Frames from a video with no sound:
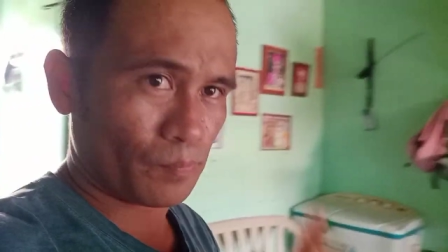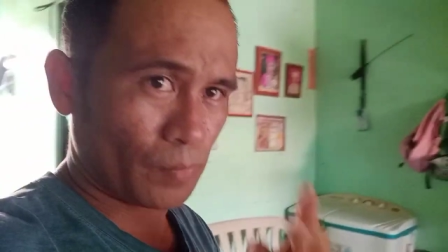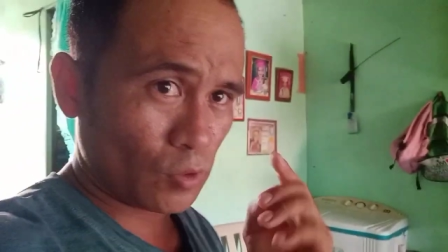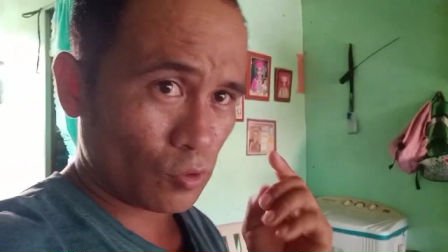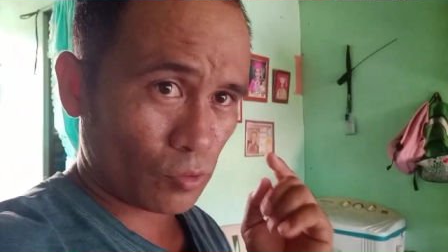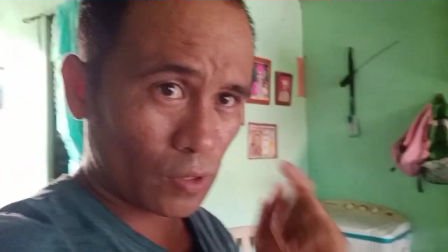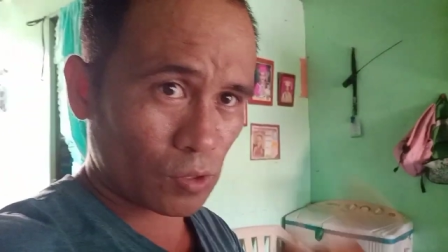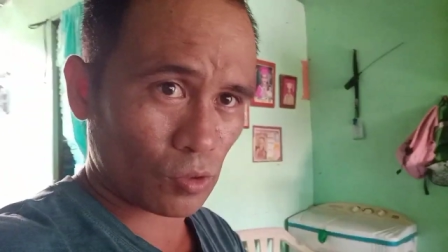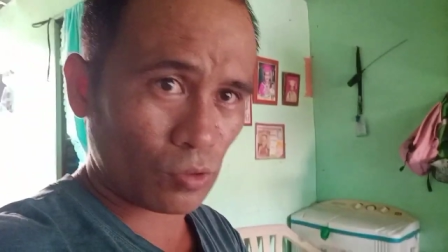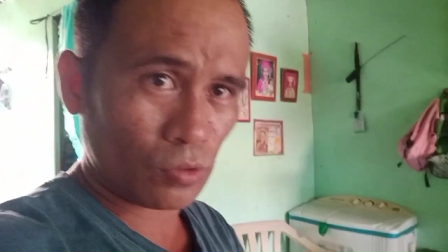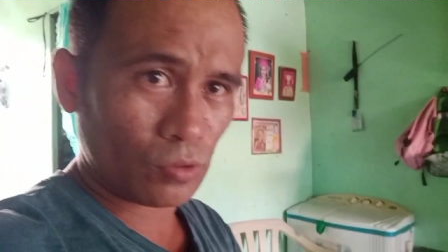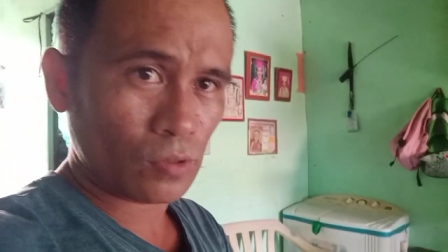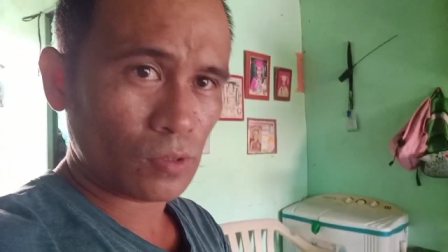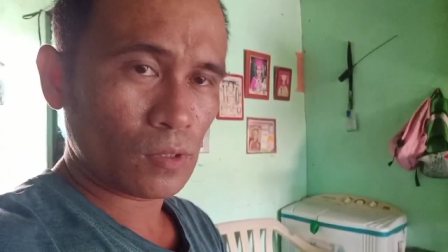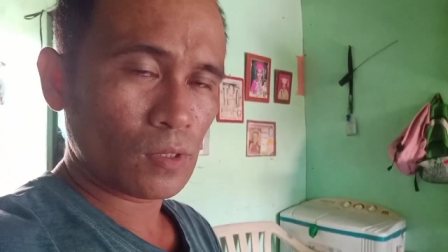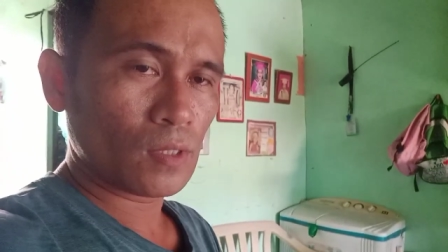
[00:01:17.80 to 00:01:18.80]
video ito
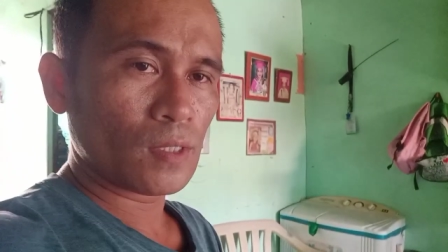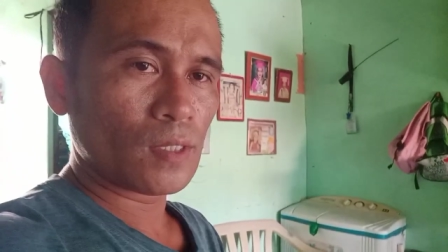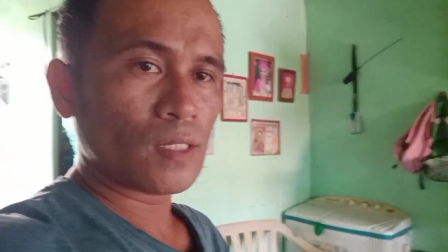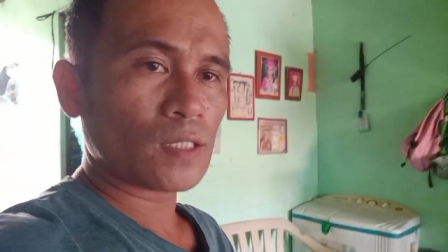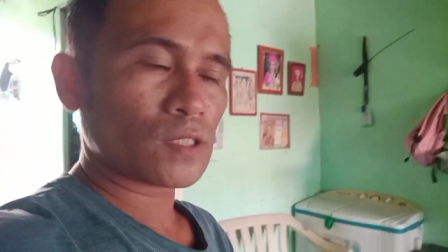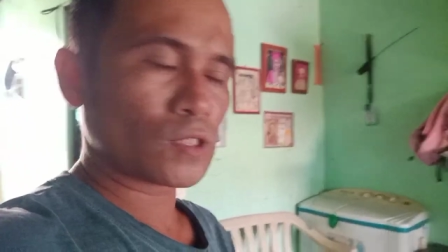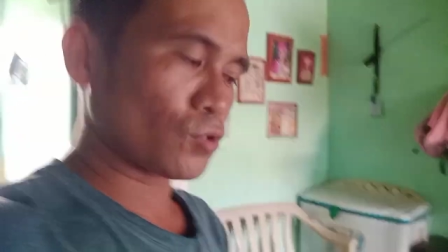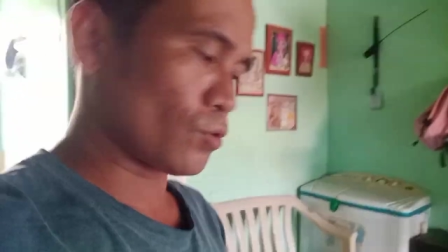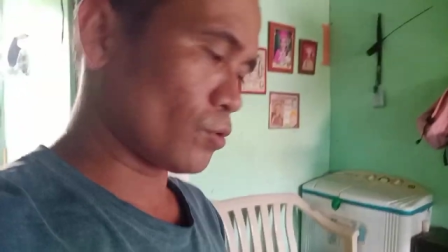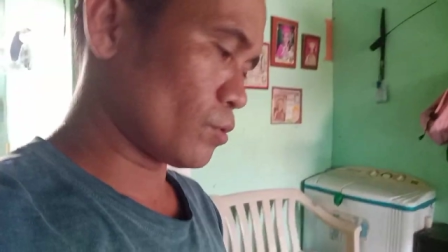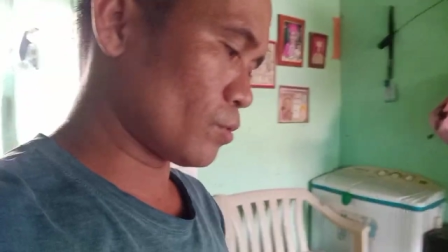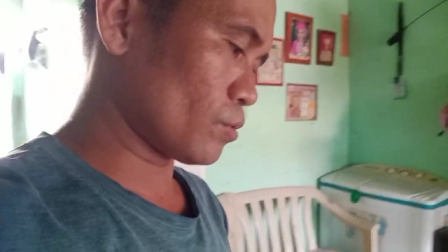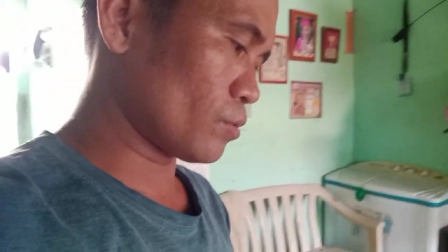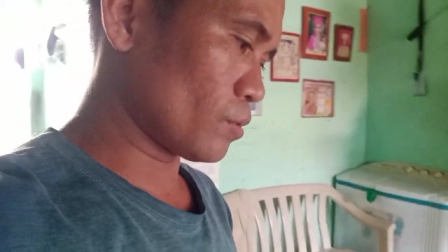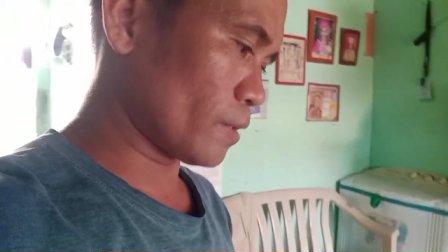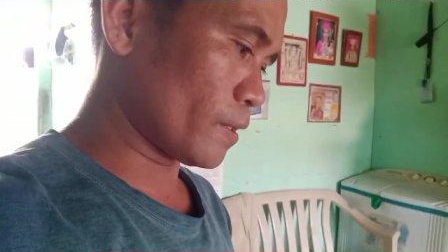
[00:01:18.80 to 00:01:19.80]
so
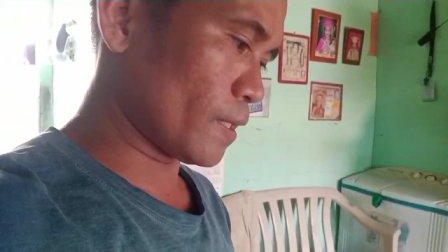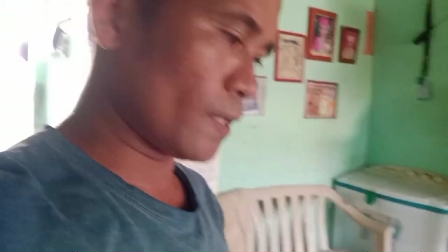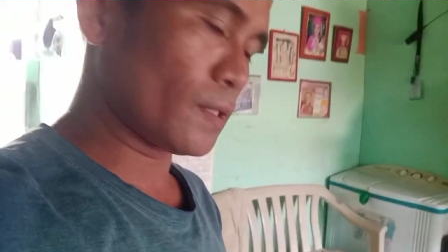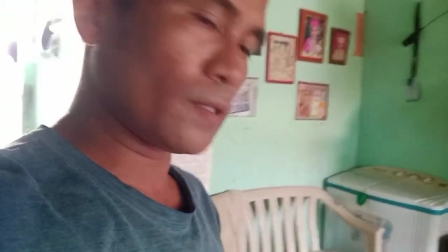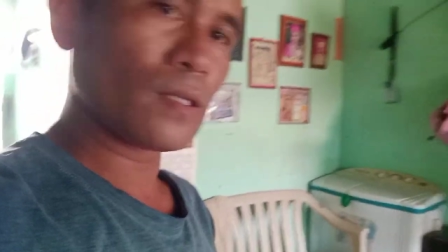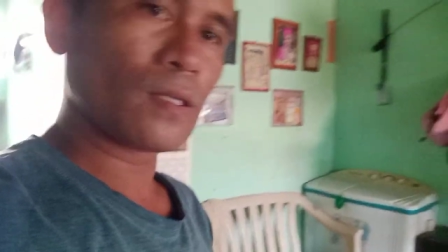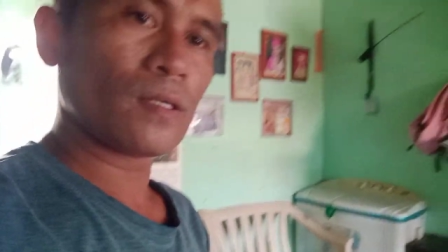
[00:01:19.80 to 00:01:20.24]
ayan